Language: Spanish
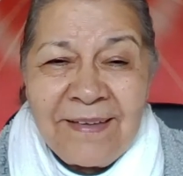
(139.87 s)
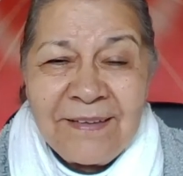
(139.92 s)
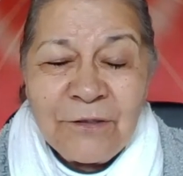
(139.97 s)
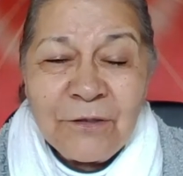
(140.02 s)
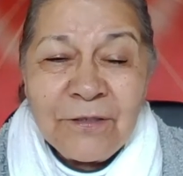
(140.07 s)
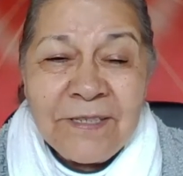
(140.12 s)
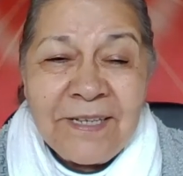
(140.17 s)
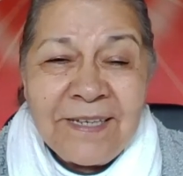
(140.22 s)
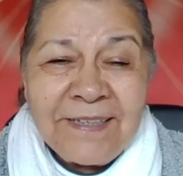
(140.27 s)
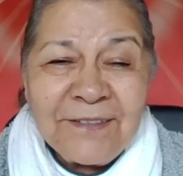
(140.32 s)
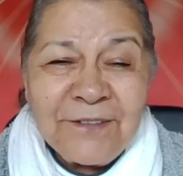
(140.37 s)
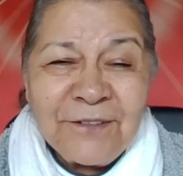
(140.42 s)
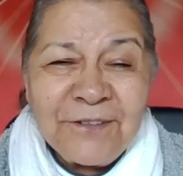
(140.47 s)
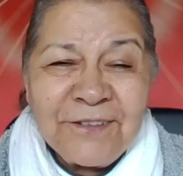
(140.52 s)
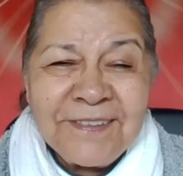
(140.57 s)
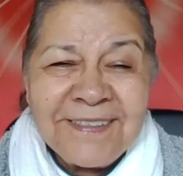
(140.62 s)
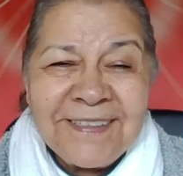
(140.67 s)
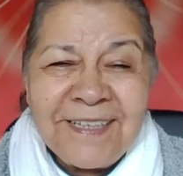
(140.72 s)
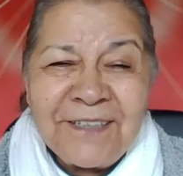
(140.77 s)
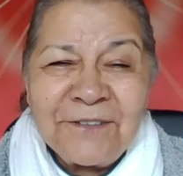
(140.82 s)
Entonces ahí es
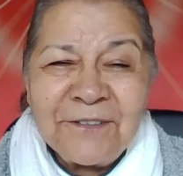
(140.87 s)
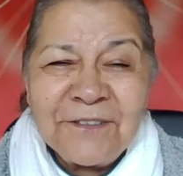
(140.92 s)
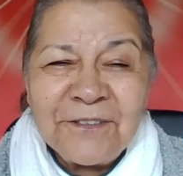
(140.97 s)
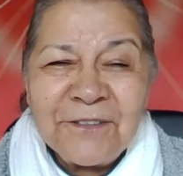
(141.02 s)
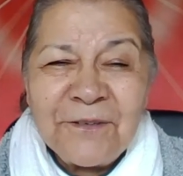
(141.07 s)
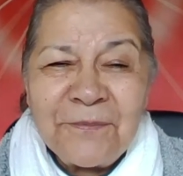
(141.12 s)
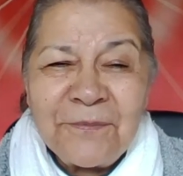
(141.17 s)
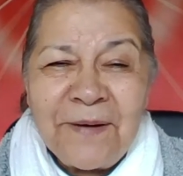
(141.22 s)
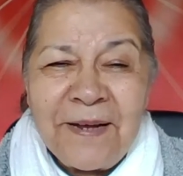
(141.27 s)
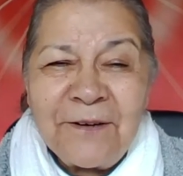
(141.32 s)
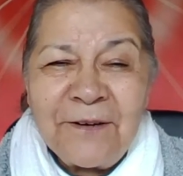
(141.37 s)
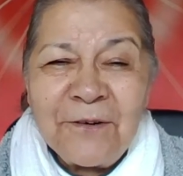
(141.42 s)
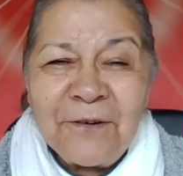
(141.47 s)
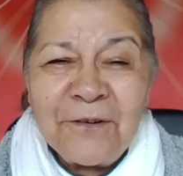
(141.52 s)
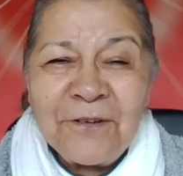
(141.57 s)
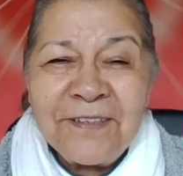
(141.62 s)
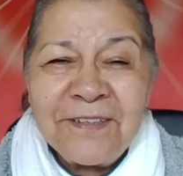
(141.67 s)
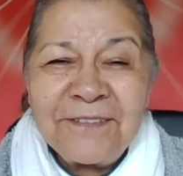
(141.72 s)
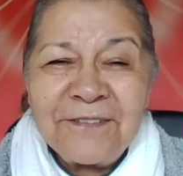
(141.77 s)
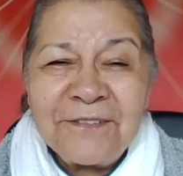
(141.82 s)
donde están nuestros
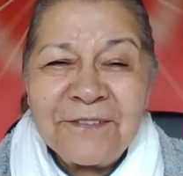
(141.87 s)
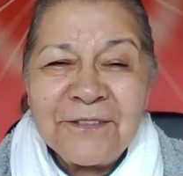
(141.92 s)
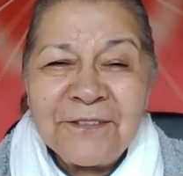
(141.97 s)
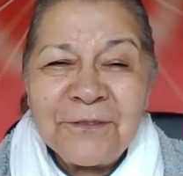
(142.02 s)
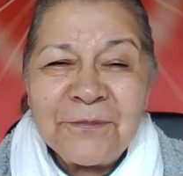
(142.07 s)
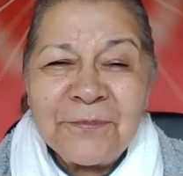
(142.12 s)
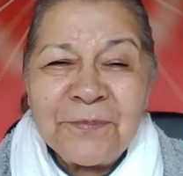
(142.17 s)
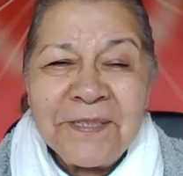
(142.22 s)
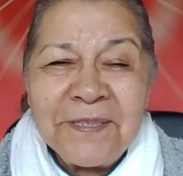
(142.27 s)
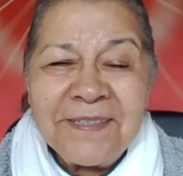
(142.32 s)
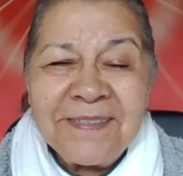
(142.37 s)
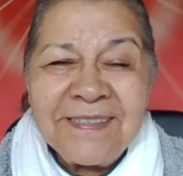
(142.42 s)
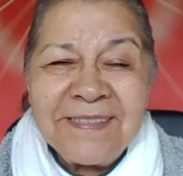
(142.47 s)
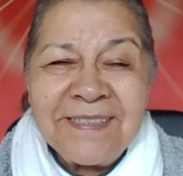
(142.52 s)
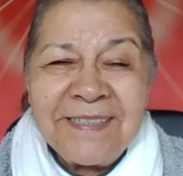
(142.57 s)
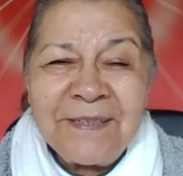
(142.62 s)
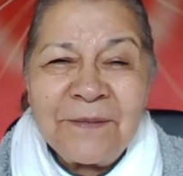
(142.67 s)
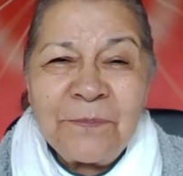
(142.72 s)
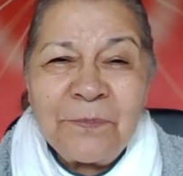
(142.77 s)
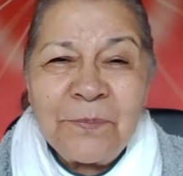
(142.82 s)
valores, nuestros
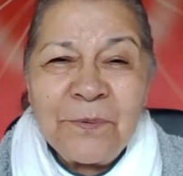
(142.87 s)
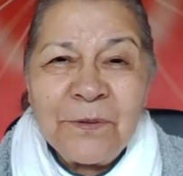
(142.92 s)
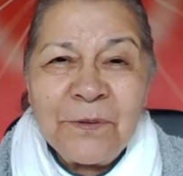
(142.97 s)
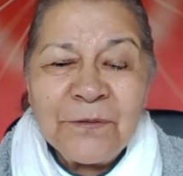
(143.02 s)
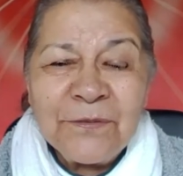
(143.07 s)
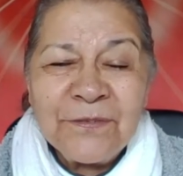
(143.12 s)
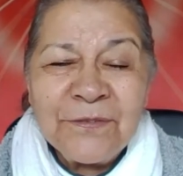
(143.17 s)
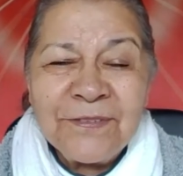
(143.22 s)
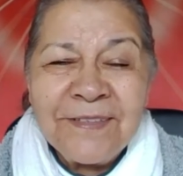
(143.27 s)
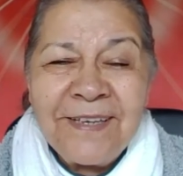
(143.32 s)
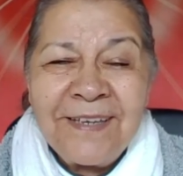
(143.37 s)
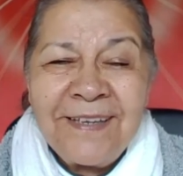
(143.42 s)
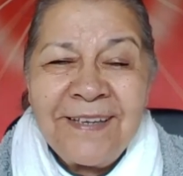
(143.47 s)
principios,